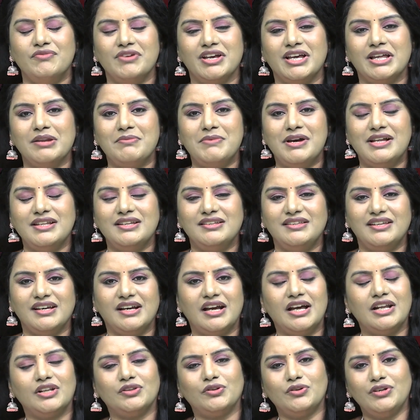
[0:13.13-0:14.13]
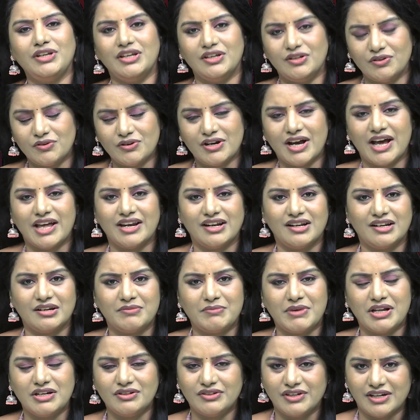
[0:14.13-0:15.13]
విక్రమాదిత్య గారితో ఎన్నో
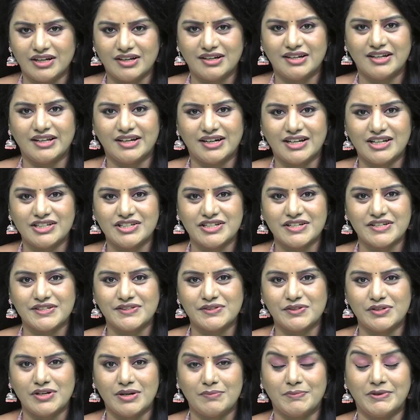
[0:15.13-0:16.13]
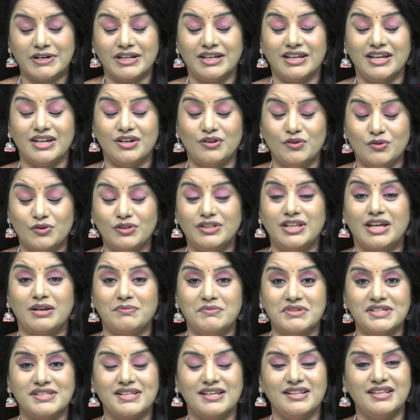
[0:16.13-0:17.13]
కార్యక్రమాలు రెగ్యులర్గా చేస్తున్నప్పటికీ ఎన్నో
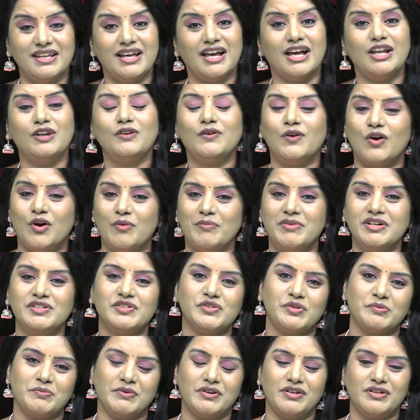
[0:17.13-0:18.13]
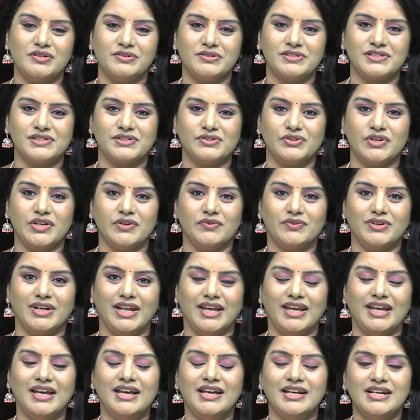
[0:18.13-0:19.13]
ధర్మ సందేహాలు కామెంట్స్ రూపంలో వస్తూనే
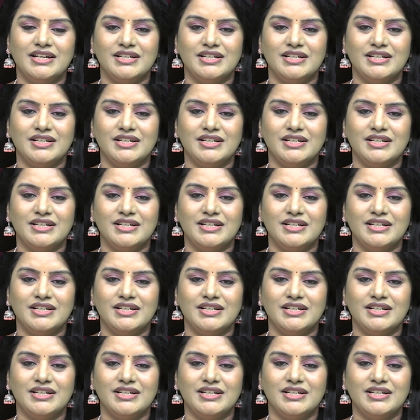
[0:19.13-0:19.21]
ఉన్నాయి